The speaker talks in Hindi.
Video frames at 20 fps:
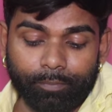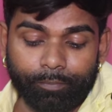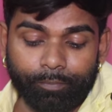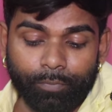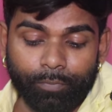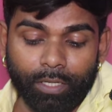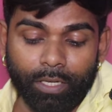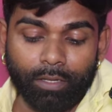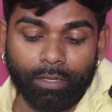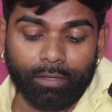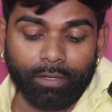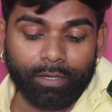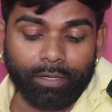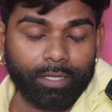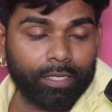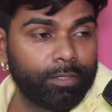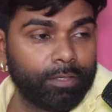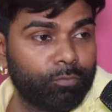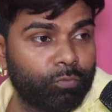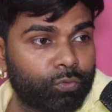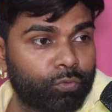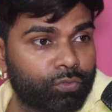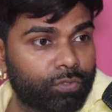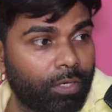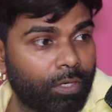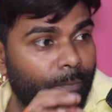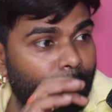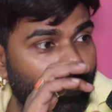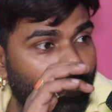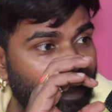मिल करके
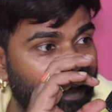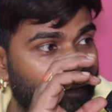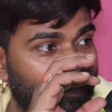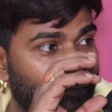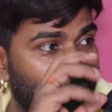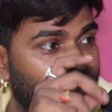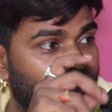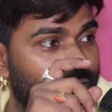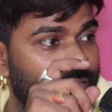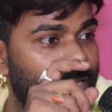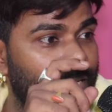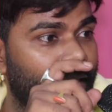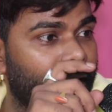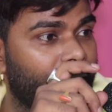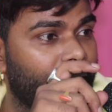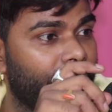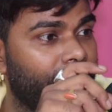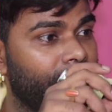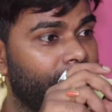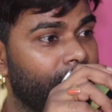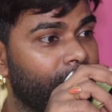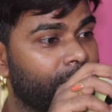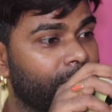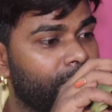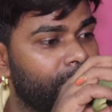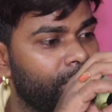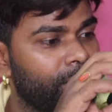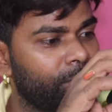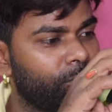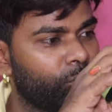इमोशनल ब्लैकमेल किया जा रहा है
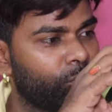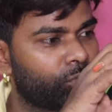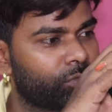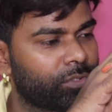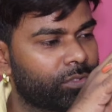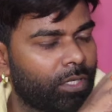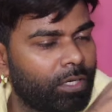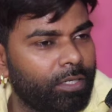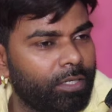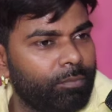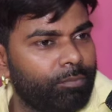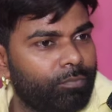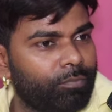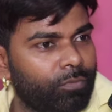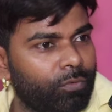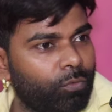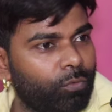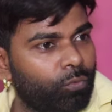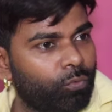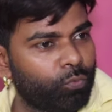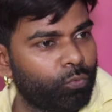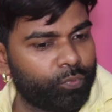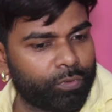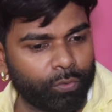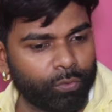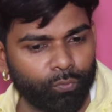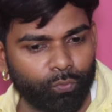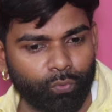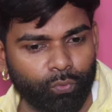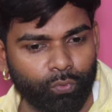कि इमोशनली रूप
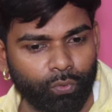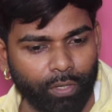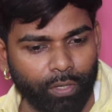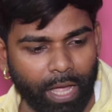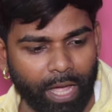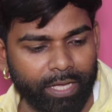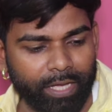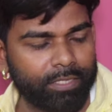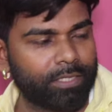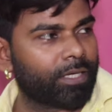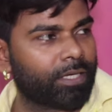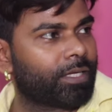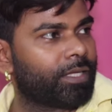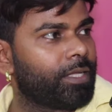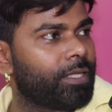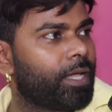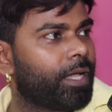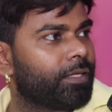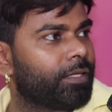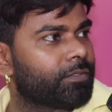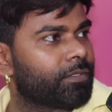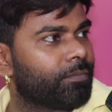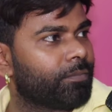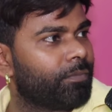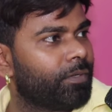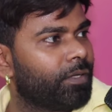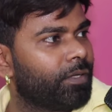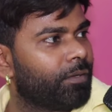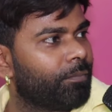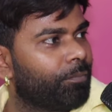से उनको हाईजैक किया है सब
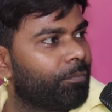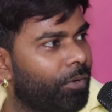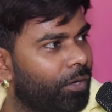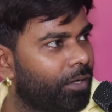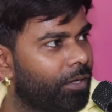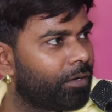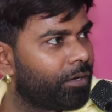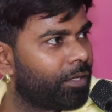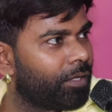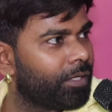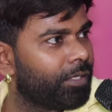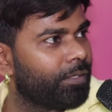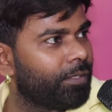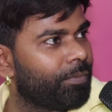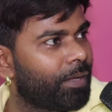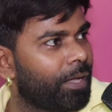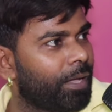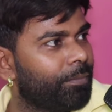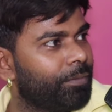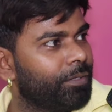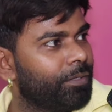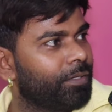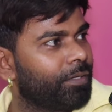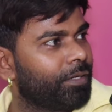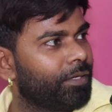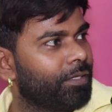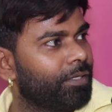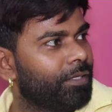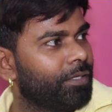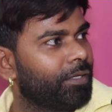बहन है भाभी
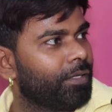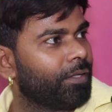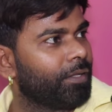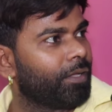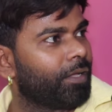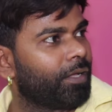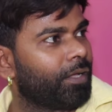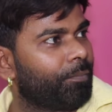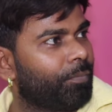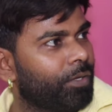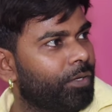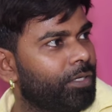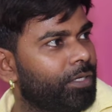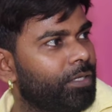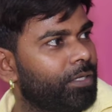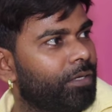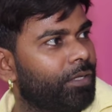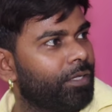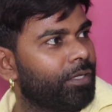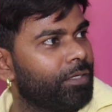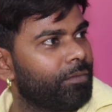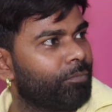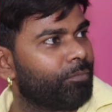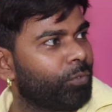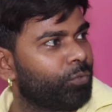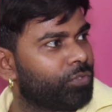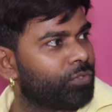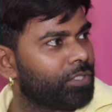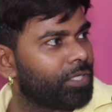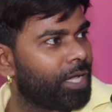है बहन है
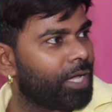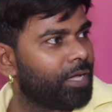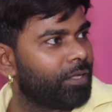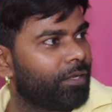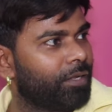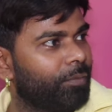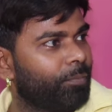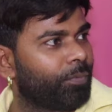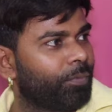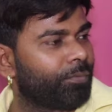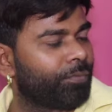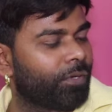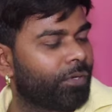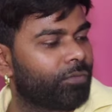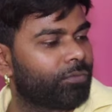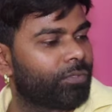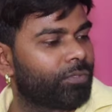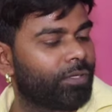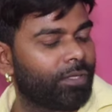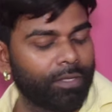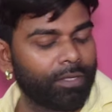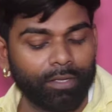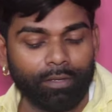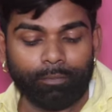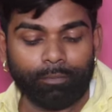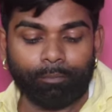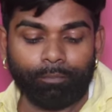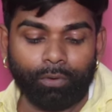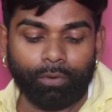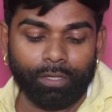मौसी आए रहे पिपियाउत है
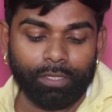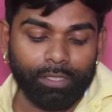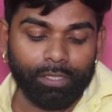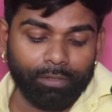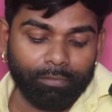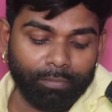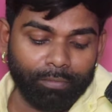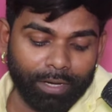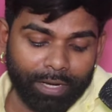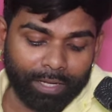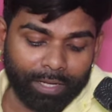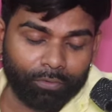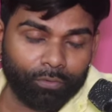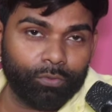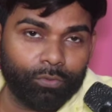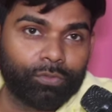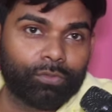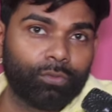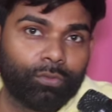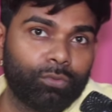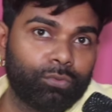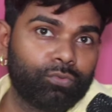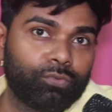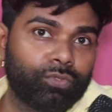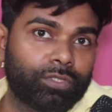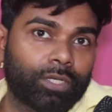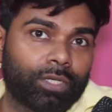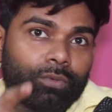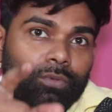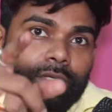बहन बना के वैसनो दो
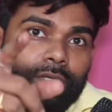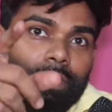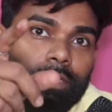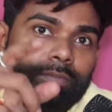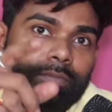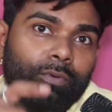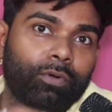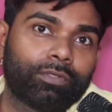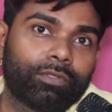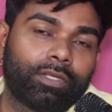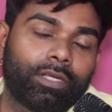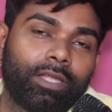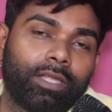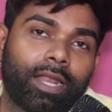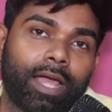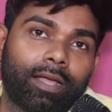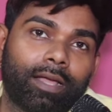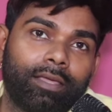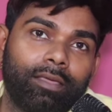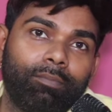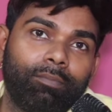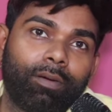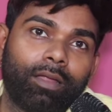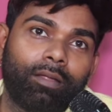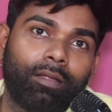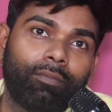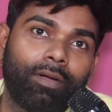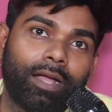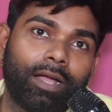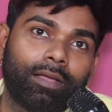चार गो हित बह सके राखी
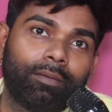बनवा